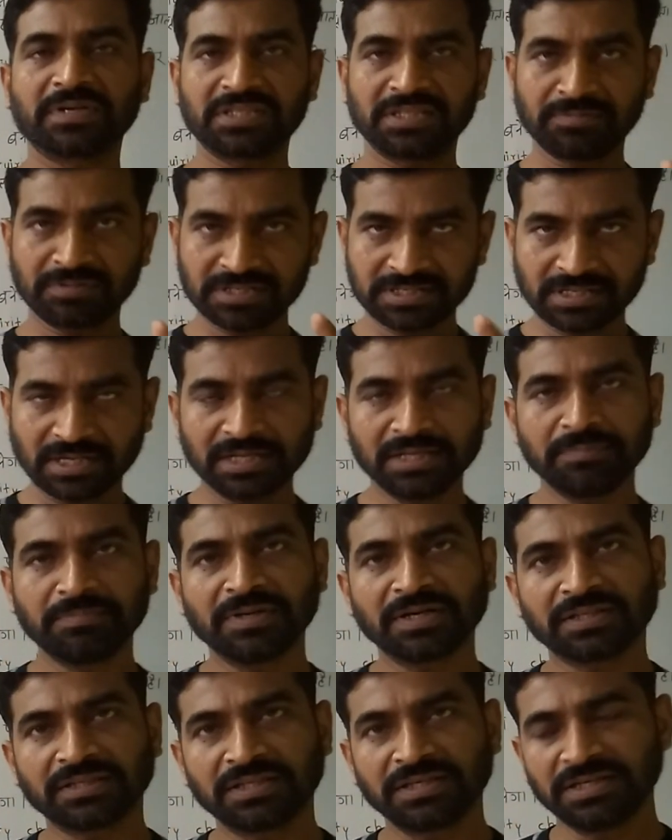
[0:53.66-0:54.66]
प्रतिभाशाली
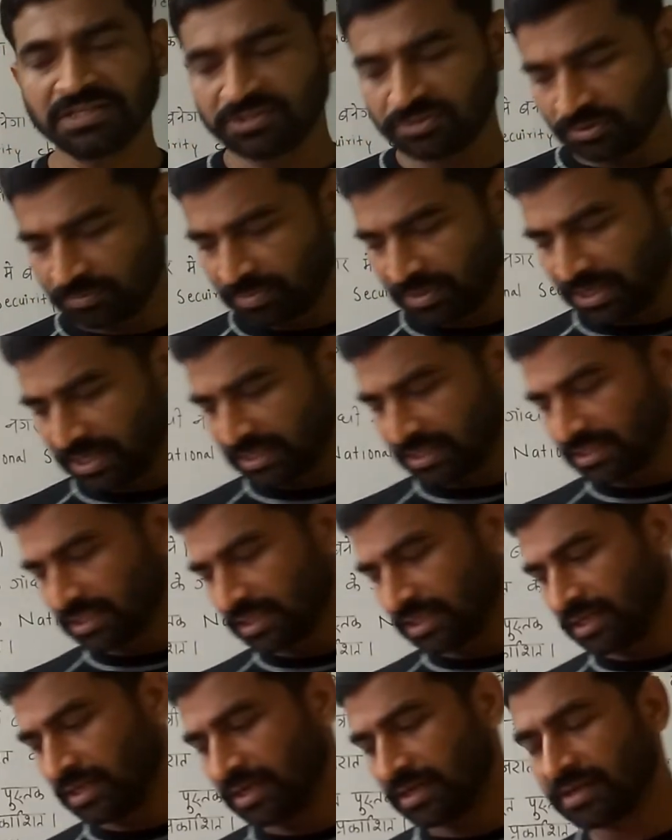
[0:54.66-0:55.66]
व्यक्ति जो भारत
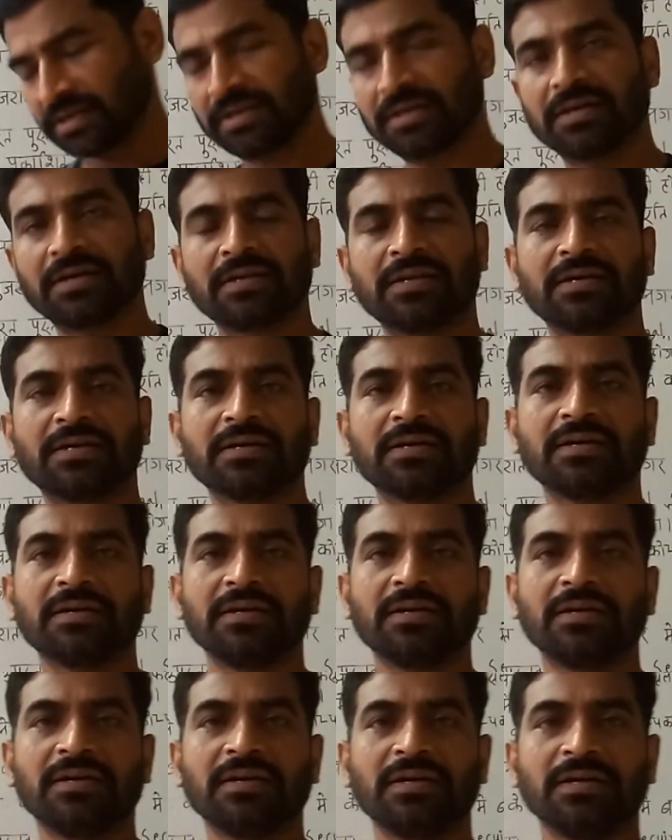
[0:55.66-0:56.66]
के अलग अलग
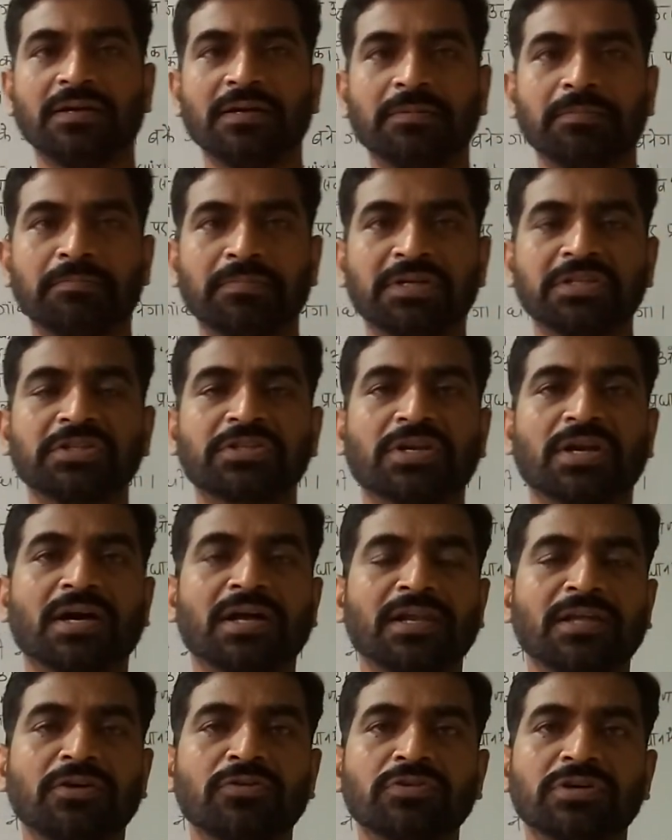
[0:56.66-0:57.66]

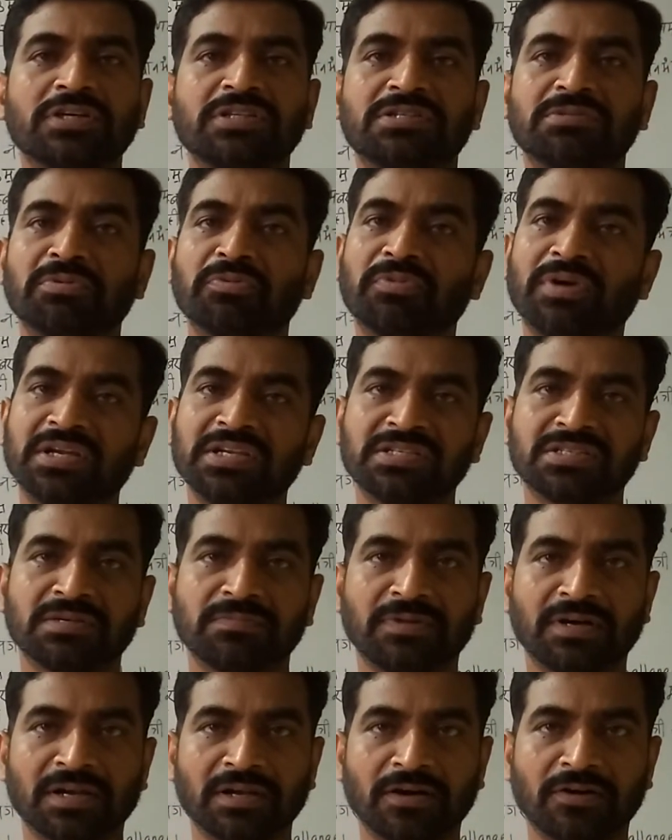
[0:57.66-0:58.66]
मंत्रालयों की जिम्मेवारी
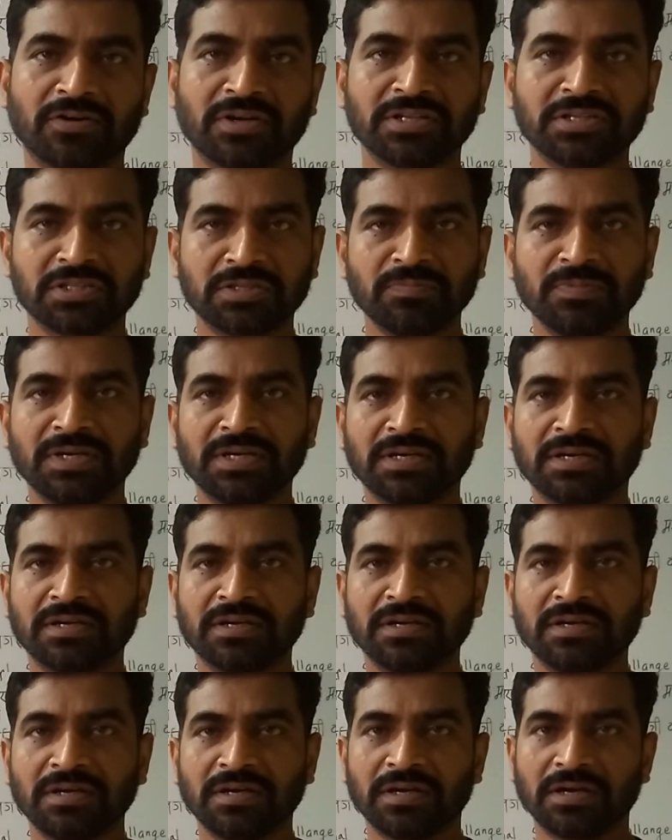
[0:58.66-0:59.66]
संभाला और अंत में
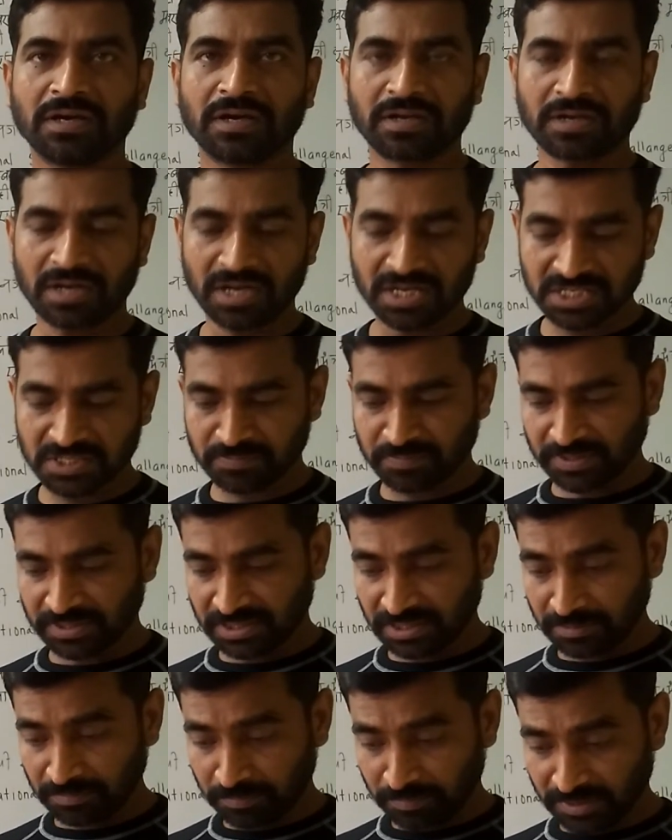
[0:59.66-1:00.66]

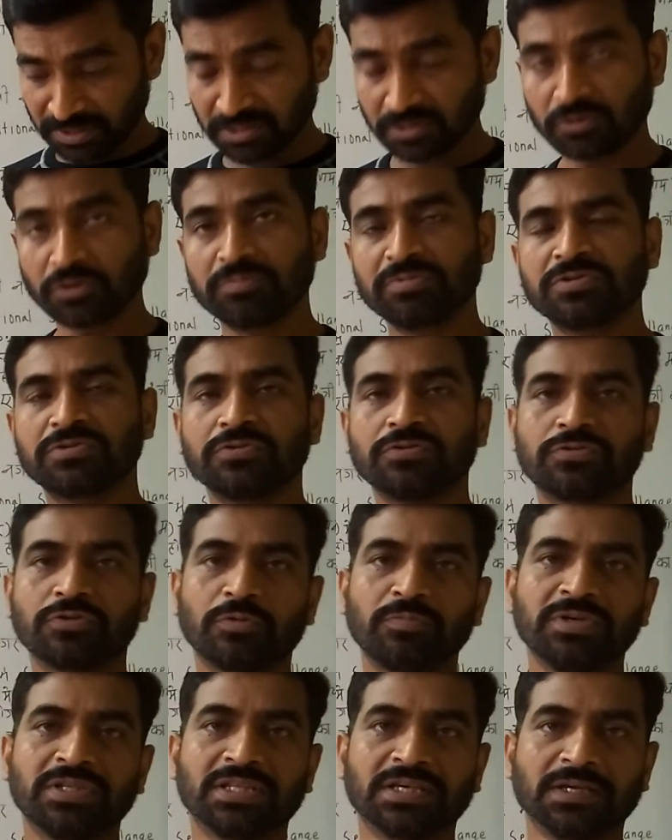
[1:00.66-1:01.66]
राष्ट्रपति पद को भी
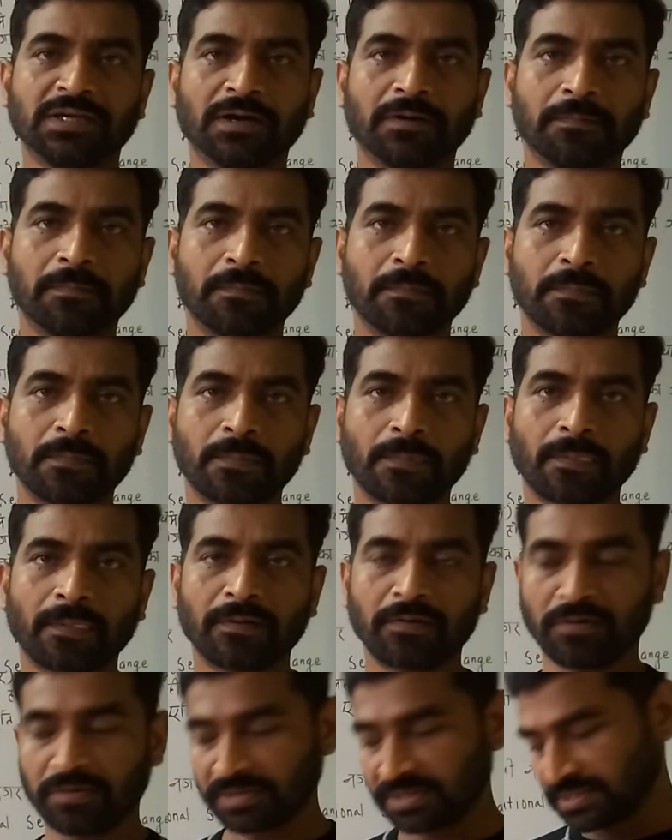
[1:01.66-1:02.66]
सुशोभित किया
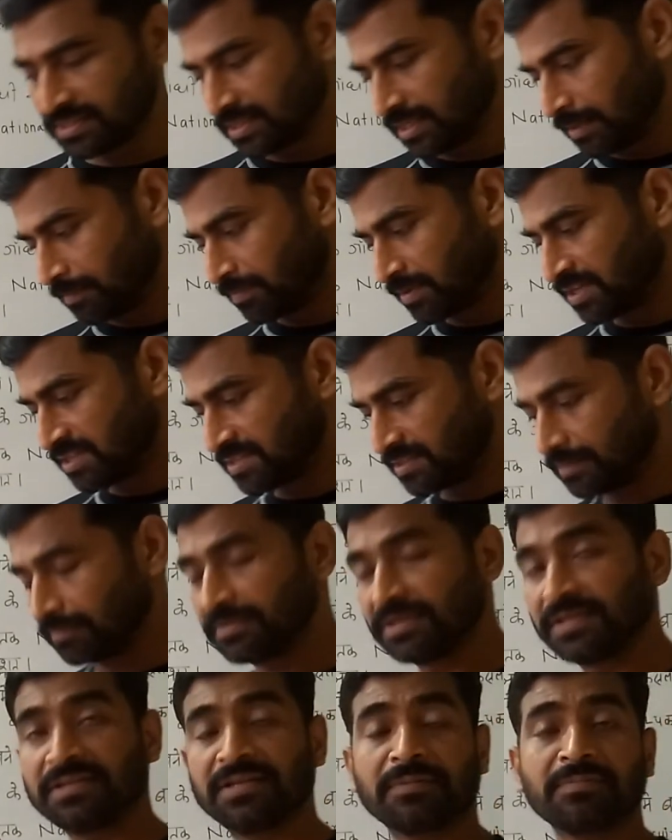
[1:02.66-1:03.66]
कांग्रेस के वरिष्ठतम
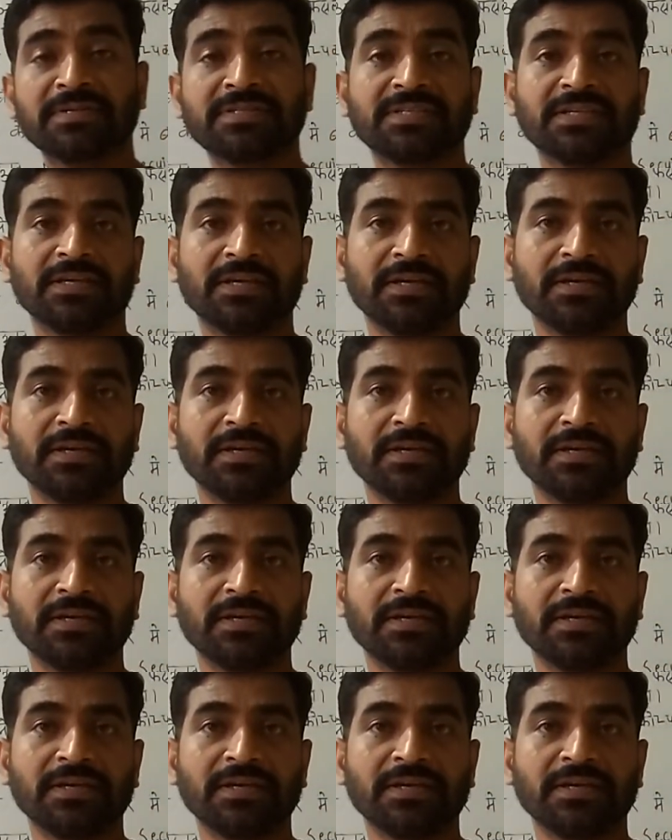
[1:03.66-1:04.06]
लीडर में से